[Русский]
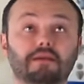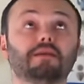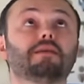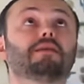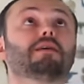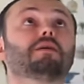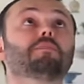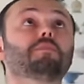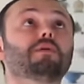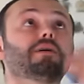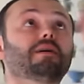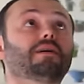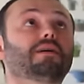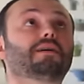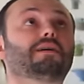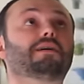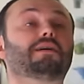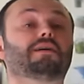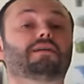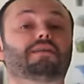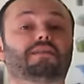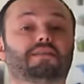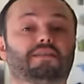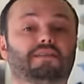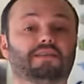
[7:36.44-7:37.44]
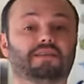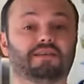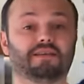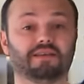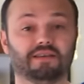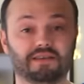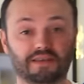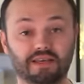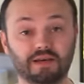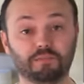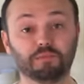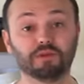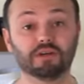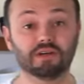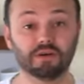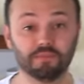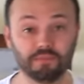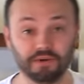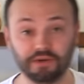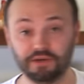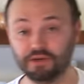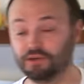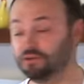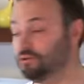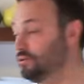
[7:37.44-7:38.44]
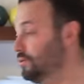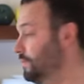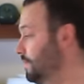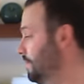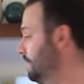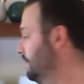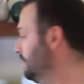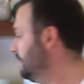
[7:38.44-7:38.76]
Я пока яблоко порежу.